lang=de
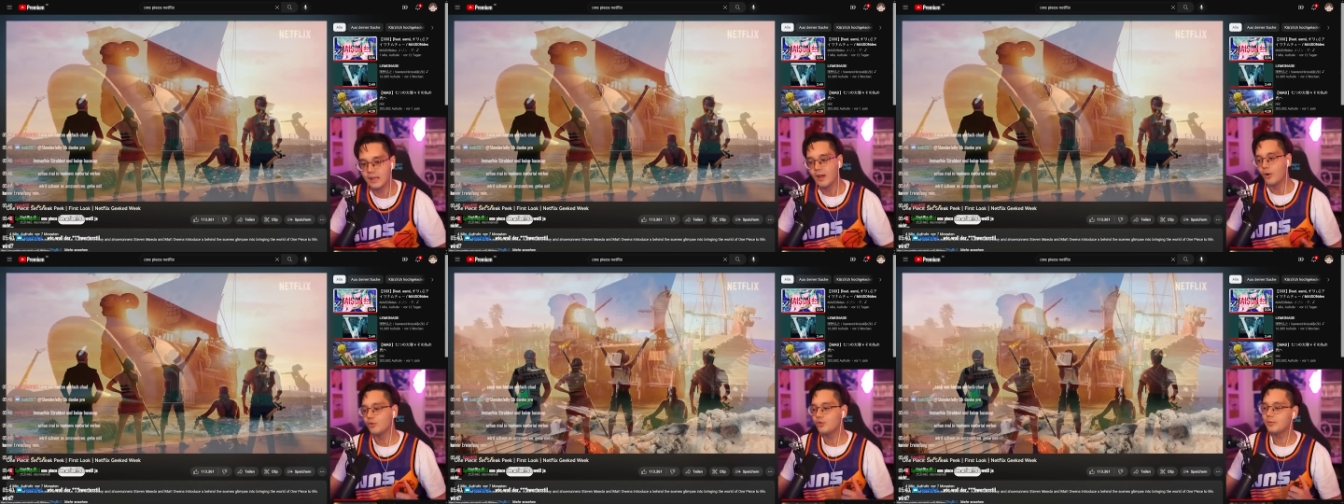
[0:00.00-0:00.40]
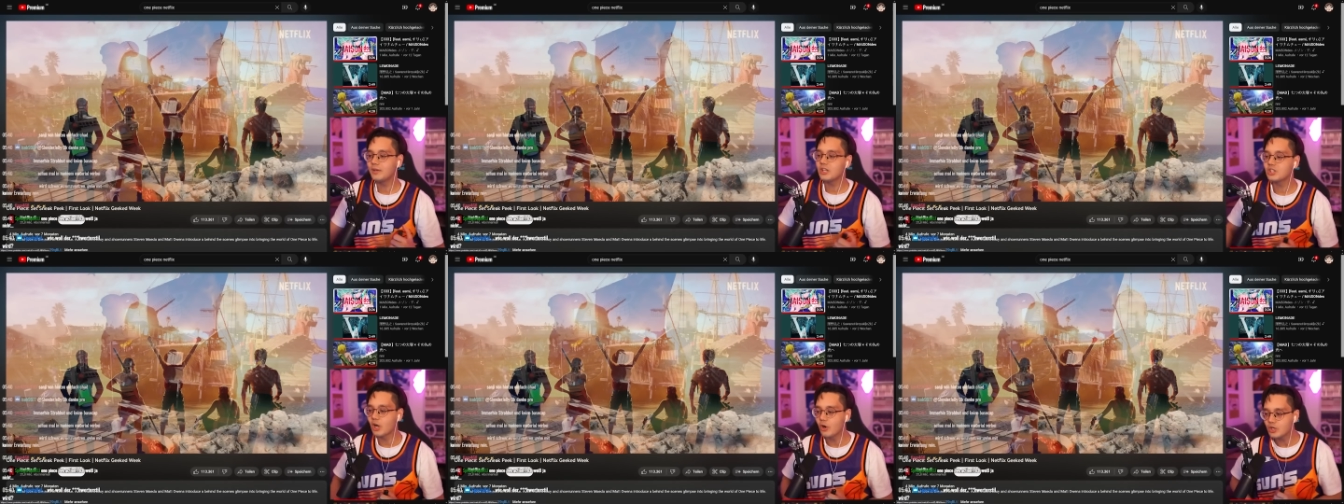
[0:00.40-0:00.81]
Und über die
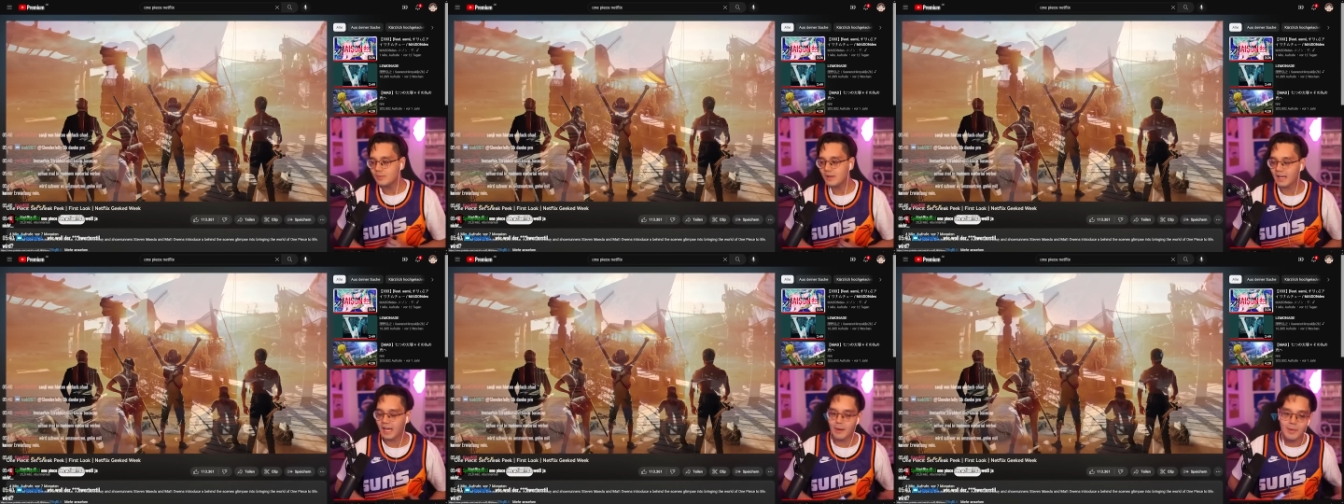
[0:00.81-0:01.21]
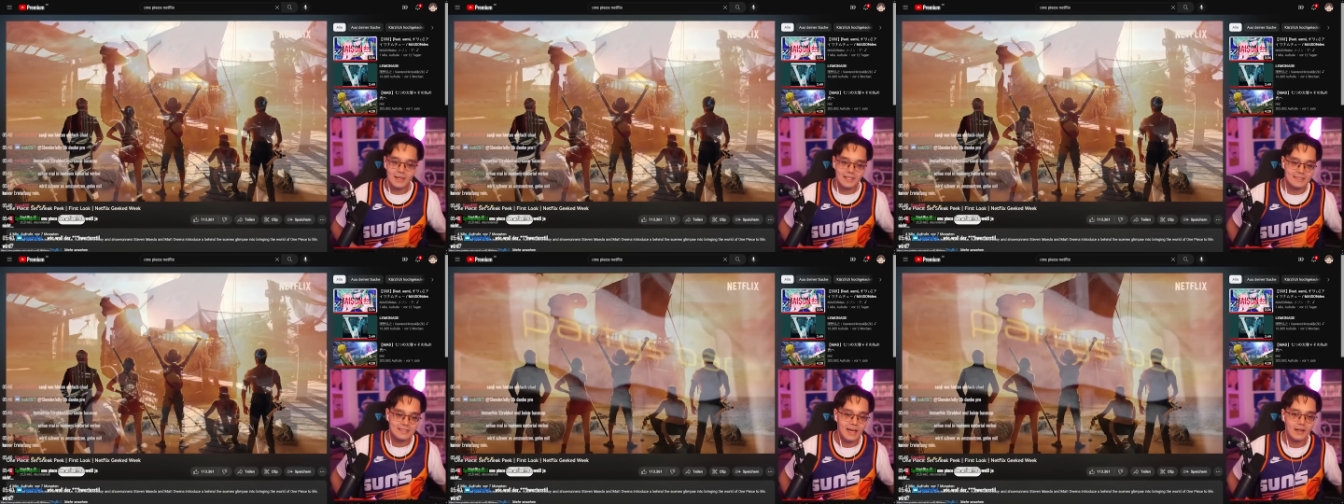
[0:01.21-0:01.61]
Schauspieler kann man
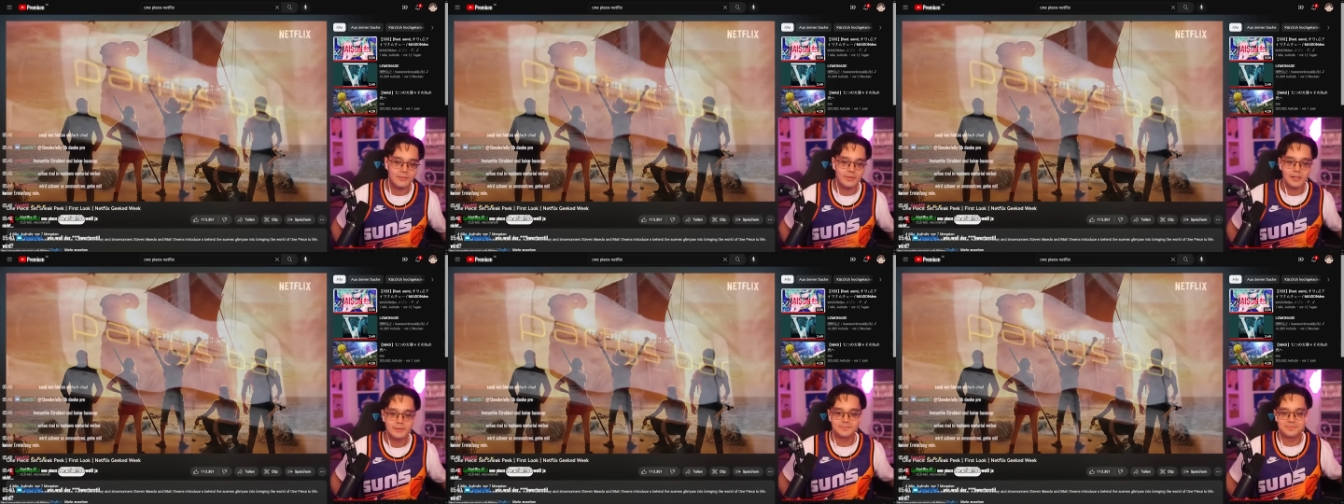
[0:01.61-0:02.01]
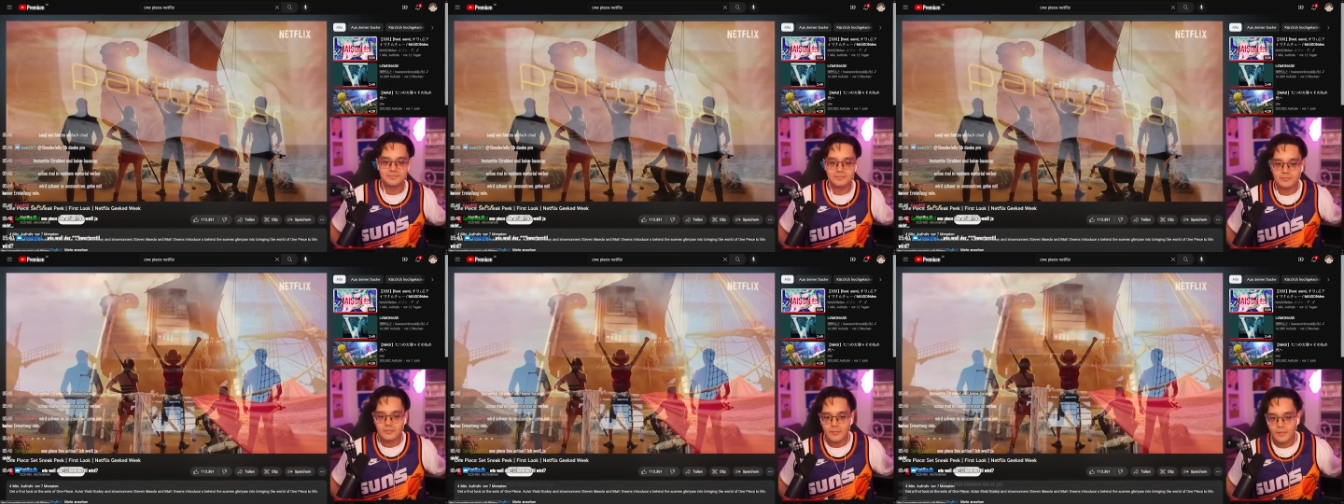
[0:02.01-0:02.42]
nichts sagen, weil
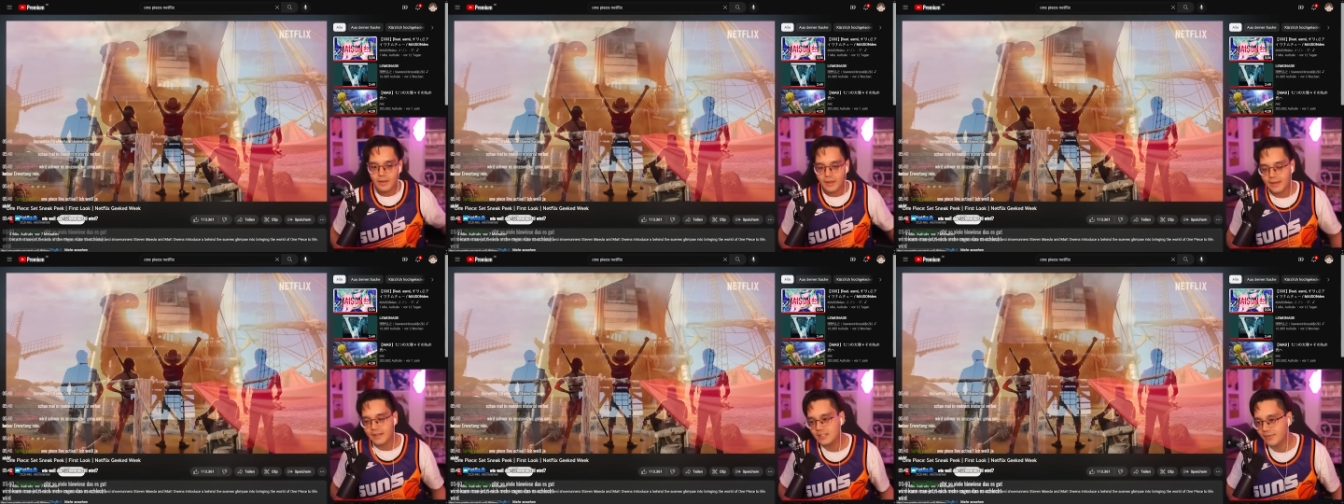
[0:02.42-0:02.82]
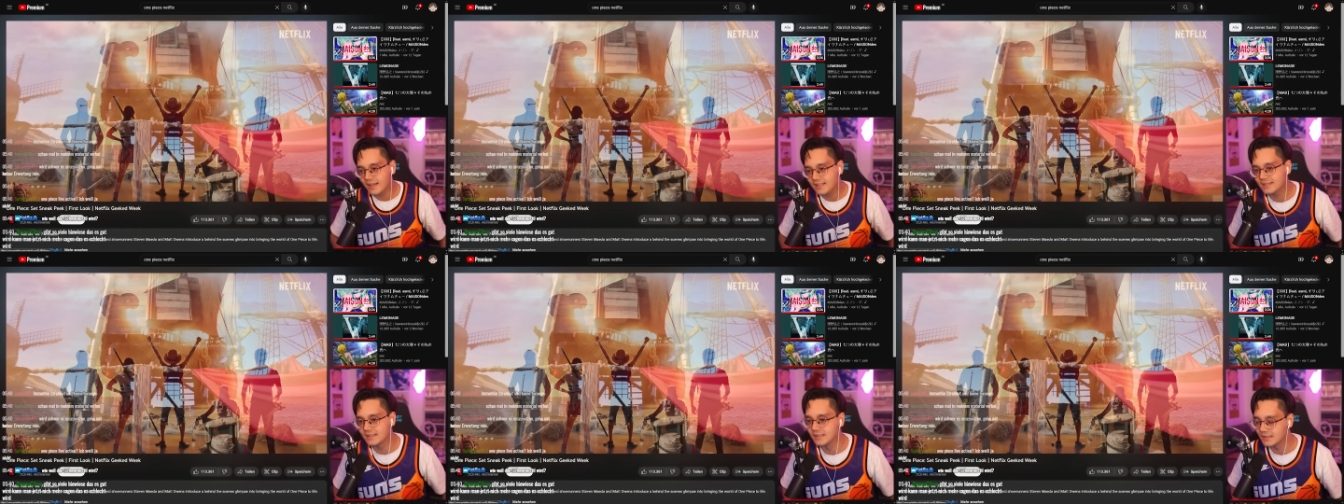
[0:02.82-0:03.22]
ich
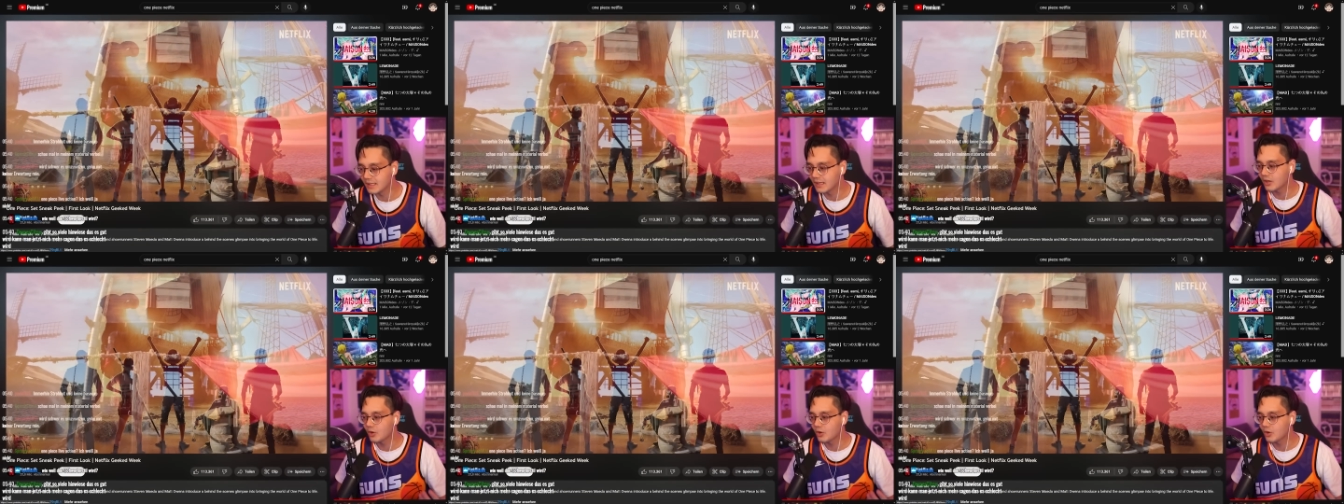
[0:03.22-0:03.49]
weiß nicht, ne?